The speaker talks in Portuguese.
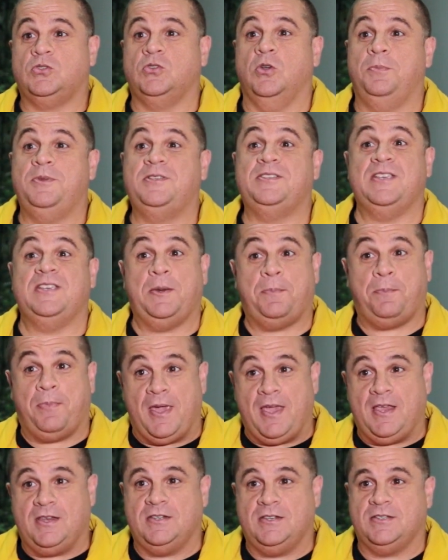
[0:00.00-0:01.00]
sobre
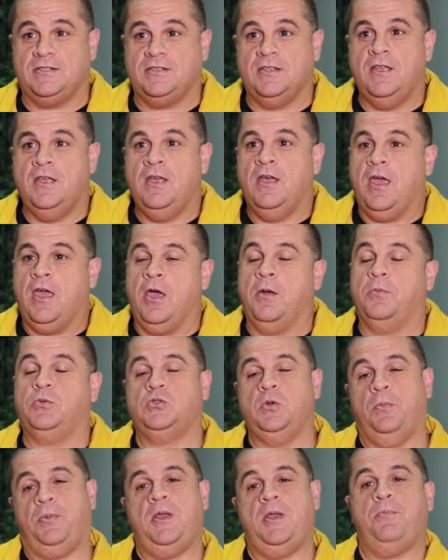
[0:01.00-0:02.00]
serpentes. É
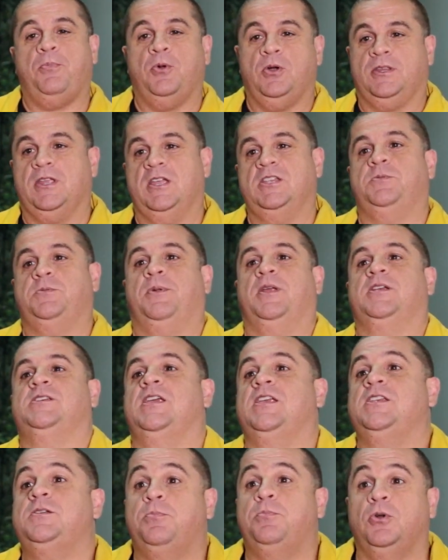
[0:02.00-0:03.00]
super importante para a
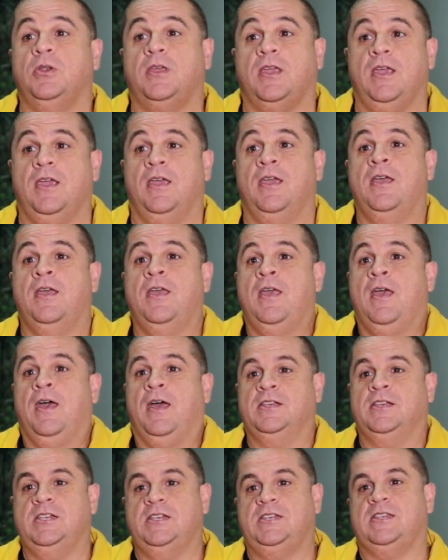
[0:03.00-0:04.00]
gente porque
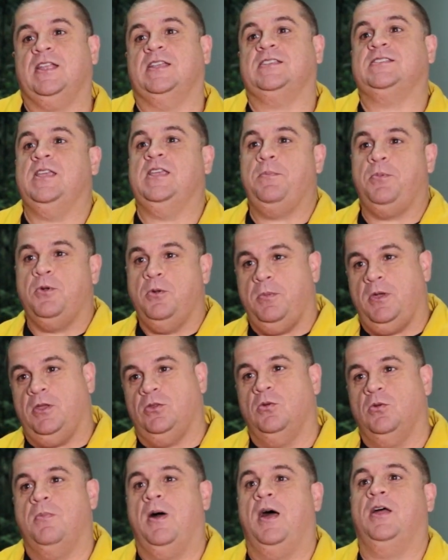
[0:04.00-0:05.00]
a gente está sempre no meio
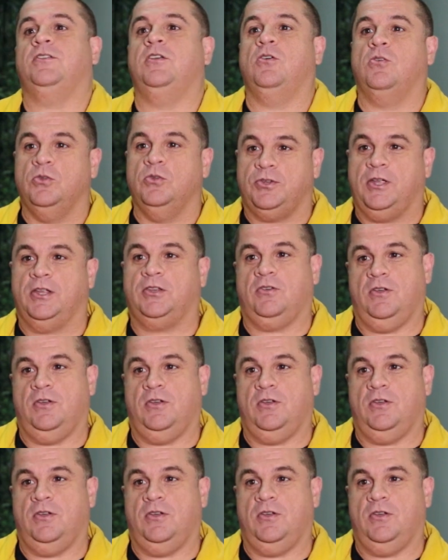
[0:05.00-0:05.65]
do mato em contato